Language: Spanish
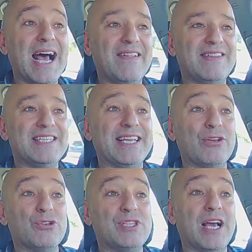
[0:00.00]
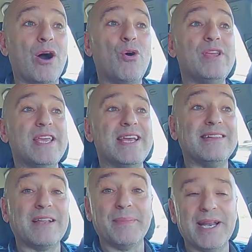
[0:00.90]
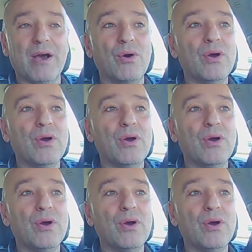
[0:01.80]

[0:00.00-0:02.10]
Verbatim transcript: antes de que nos diga, oye, ya he terminado.